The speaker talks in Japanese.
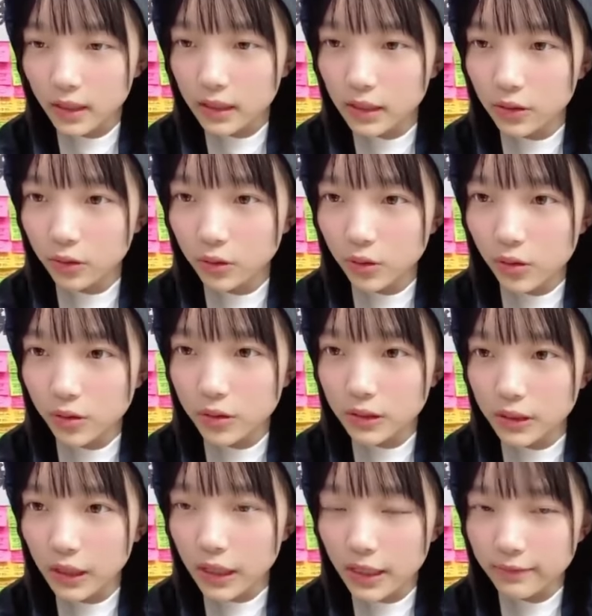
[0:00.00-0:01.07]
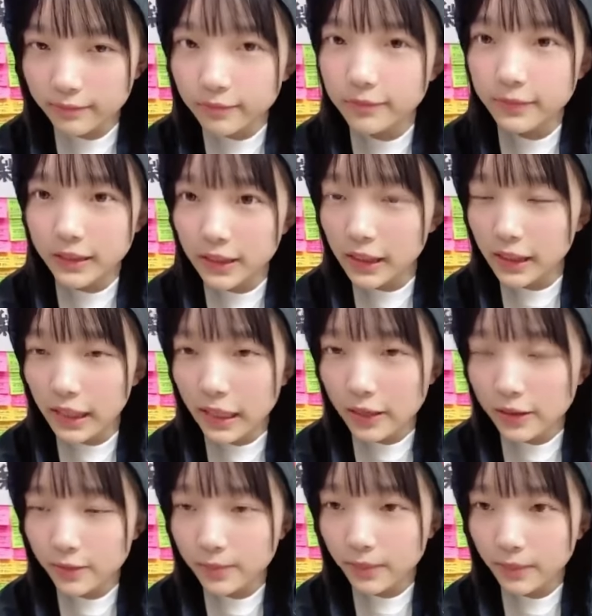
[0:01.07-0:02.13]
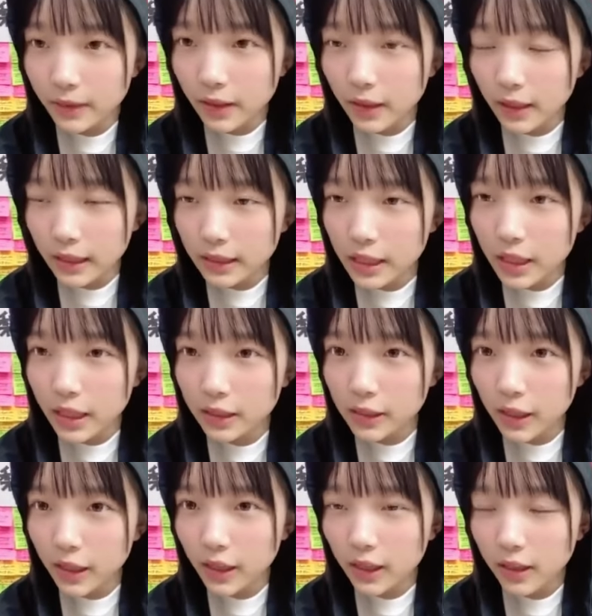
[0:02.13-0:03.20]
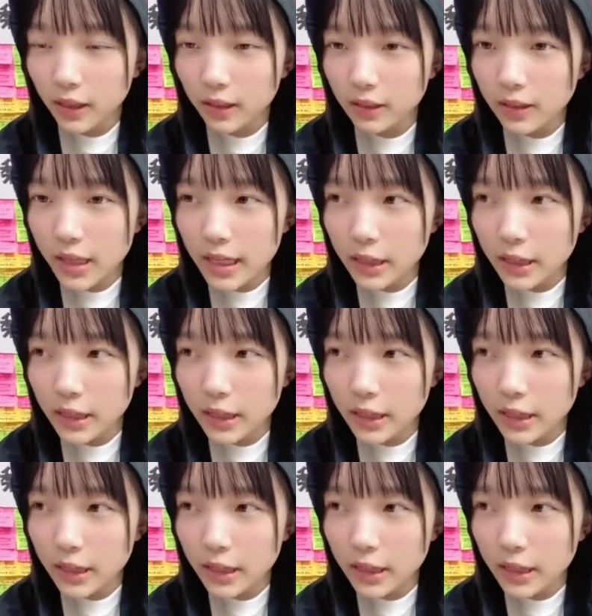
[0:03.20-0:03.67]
りお豆腐好きうん好きだよなんかねダ